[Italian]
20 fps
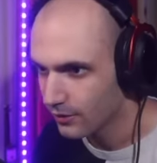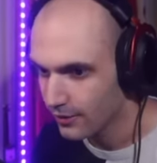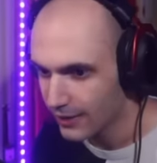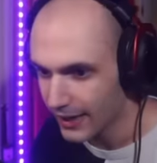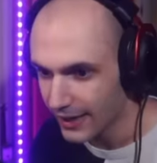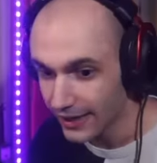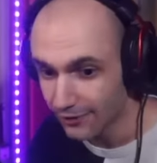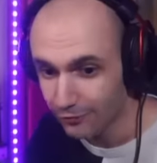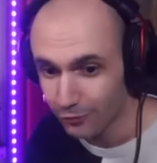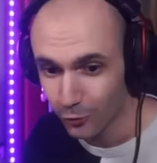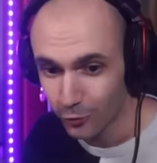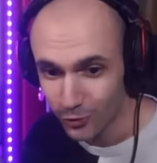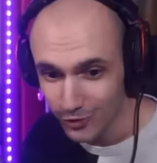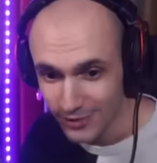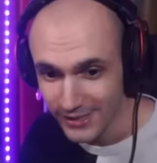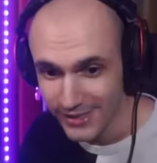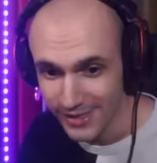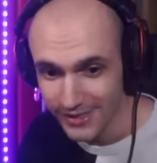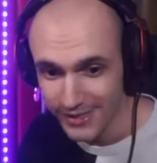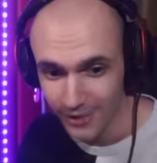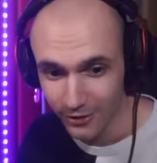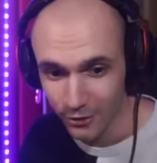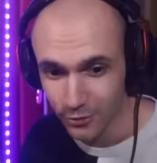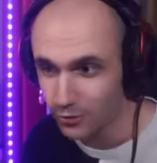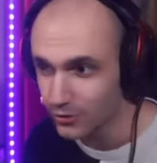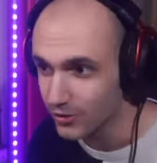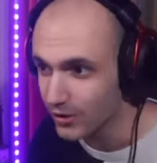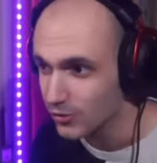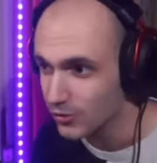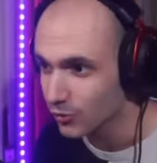Raga, forse
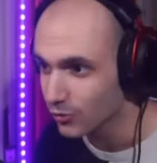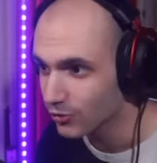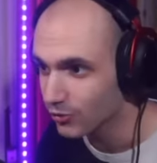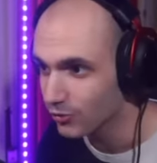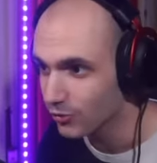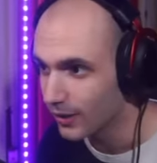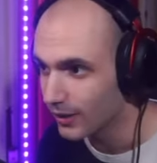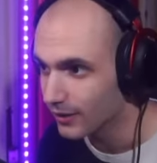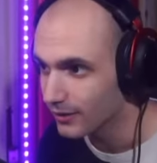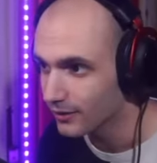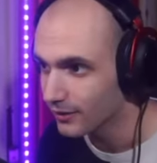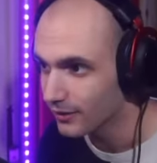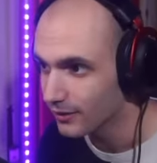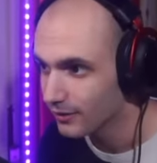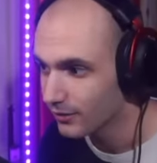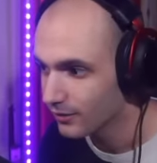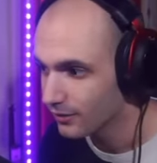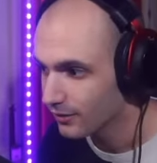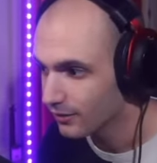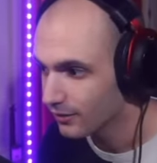salgono da sotto anche.